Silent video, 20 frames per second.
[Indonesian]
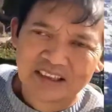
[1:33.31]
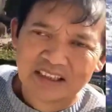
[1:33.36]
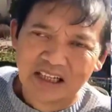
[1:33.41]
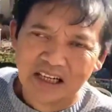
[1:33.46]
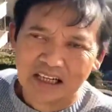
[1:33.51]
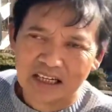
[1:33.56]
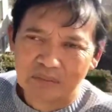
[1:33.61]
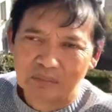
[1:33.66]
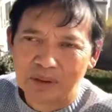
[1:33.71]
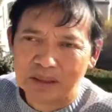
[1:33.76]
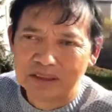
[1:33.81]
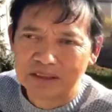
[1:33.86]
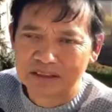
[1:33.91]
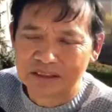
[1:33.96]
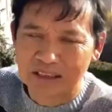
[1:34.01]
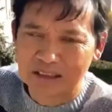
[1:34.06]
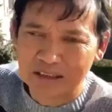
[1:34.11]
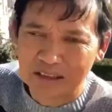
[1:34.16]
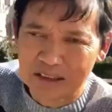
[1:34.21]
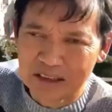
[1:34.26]
Harapan
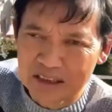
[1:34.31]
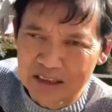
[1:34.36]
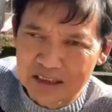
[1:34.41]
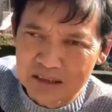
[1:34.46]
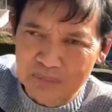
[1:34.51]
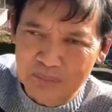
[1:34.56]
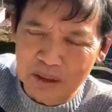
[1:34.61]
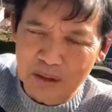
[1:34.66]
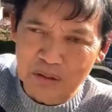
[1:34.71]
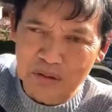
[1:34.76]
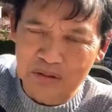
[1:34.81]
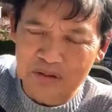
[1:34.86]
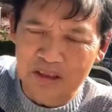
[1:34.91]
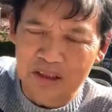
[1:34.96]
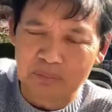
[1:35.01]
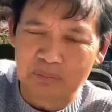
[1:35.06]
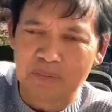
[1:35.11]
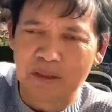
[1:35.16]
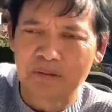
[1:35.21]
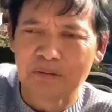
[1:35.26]
saya
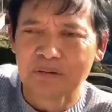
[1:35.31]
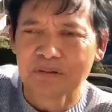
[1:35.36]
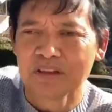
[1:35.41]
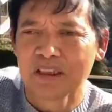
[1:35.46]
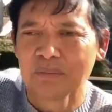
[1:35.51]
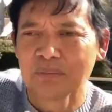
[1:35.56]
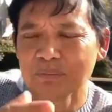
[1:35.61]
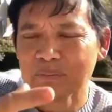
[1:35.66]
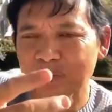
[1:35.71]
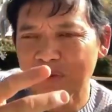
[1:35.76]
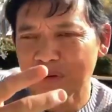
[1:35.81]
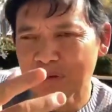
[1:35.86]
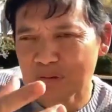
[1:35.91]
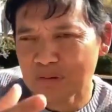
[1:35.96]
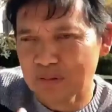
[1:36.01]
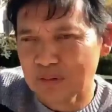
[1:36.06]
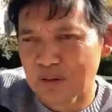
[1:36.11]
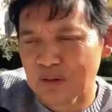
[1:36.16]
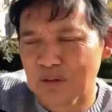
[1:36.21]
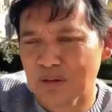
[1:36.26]
manuskrip-manuskrip
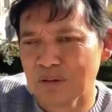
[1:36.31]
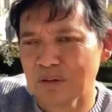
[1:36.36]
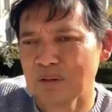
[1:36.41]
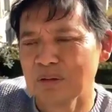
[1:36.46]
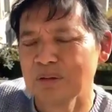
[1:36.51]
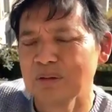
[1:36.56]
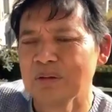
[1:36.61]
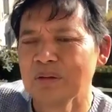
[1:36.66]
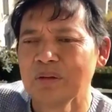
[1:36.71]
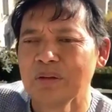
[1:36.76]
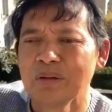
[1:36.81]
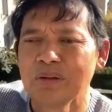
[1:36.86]
kuno,